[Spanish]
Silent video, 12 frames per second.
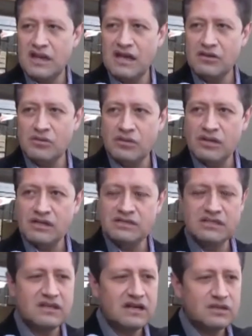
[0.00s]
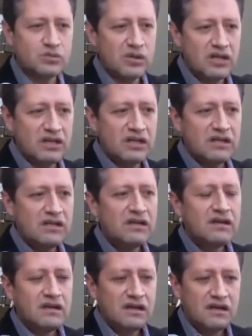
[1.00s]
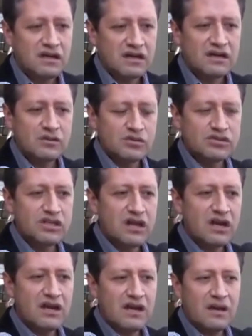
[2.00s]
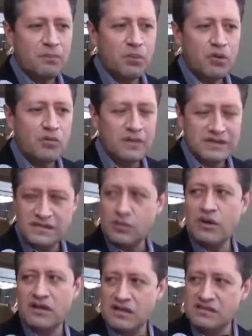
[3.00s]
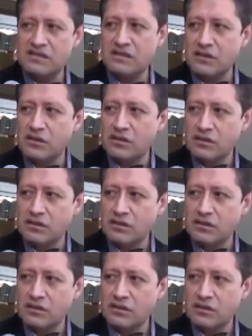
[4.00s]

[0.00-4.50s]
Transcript: al año, que es en la actualidad, eh, reducirla a poco más de 45.